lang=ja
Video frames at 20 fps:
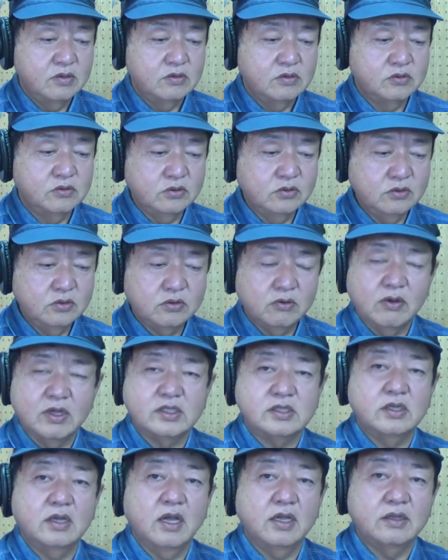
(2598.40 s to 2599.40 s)
軍とは
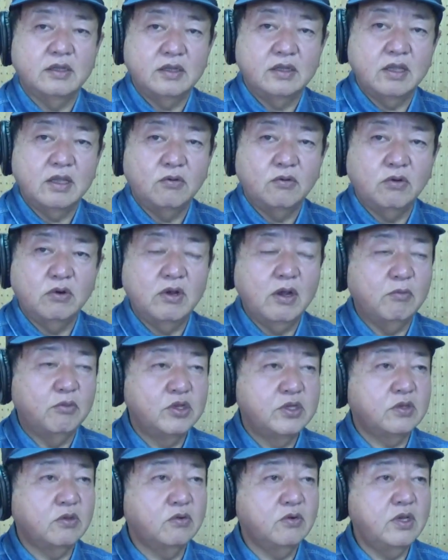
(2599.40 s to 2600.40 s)
違って、これはもう
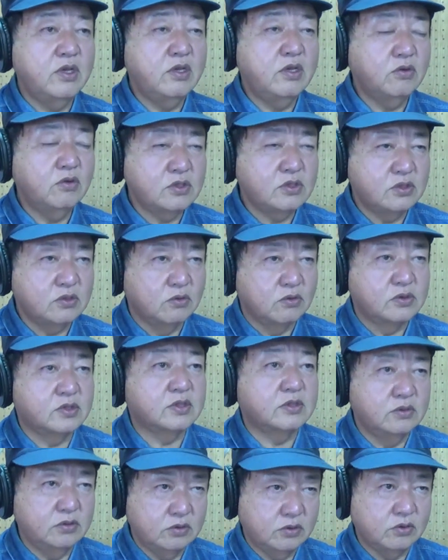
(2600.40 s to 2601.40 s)
人の命を
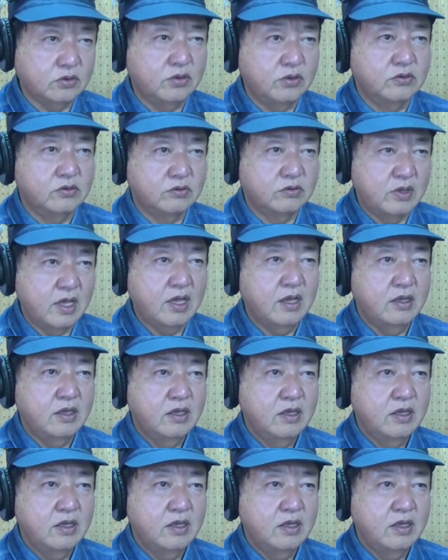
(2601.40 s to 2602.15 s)
救うというね、